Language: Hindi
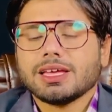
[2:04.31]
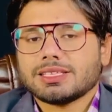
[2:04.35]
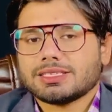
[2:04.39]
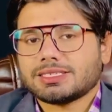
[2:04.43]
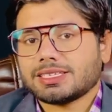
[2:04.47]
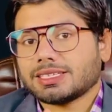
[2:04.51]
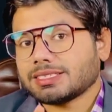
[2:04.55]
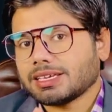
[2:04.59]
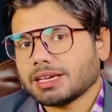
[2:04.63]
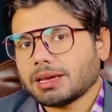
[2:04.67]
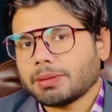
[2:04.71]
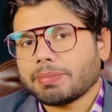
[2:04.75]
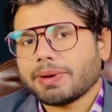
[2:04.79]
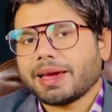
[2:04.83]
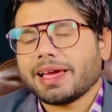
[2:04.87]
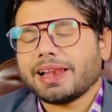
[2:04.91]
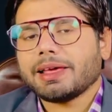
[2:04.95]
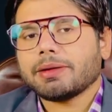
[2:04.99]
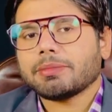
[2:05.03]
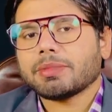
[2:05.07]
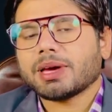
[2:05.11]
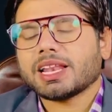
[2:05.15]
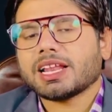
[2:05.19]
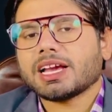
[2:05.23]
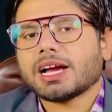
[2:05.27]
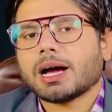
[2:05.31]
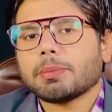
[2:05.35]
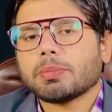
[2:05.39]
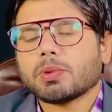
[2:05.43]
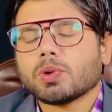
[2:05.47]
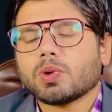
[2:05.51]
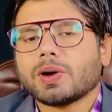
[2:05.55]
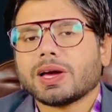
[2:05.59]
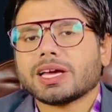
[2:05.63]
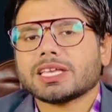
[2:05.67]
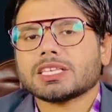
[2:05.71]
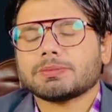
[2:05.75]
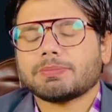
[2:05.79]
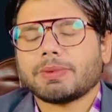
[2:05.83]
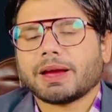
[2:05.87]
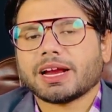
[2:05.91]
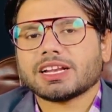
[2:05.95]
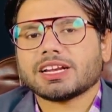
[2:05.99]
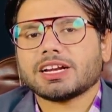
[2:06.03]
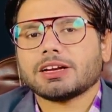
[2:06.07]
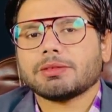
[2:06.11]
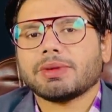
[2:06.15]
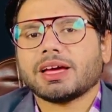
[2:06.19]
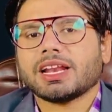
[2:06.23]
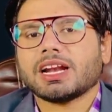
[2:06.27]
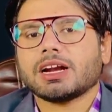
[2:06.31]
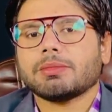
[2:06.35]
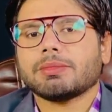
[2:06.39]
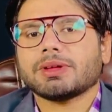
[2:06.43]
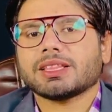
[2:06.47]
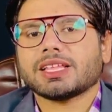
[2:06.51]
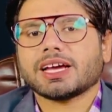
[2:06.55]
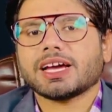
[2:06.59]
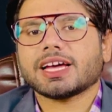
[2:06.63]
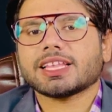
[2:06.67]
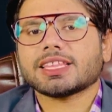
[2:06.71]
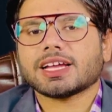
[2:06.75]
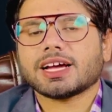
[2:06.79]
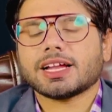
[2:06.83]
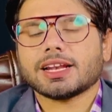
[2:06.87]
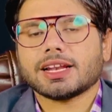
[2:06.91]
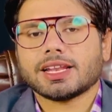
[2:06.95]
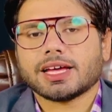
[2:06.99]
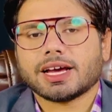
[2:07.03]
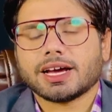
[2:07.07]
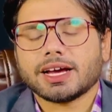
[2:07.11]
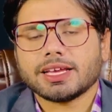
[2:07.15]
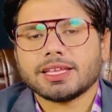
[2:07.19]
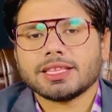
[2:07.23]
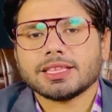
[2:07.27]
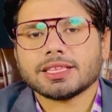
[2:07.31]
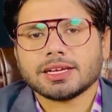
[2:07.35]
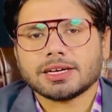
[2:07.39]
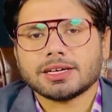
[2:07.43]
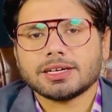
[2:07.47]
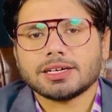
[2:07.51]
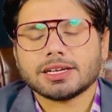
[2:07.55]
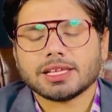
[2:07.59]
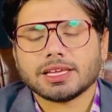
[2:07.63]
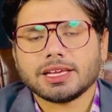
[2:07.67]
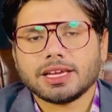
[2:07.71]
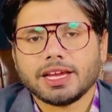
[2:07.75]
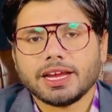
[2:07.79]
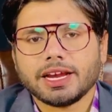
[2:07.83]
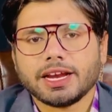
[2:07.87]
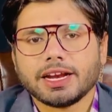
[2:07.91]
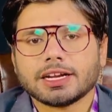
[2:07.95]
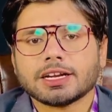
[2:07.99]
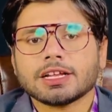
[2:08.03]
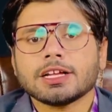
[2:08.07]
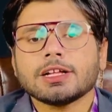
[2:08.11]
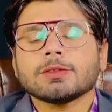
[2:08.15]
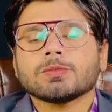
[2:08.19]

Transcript: जैसा कि पहले मैंने आपको एक्सपेक्टेड मेरिट बताया था 938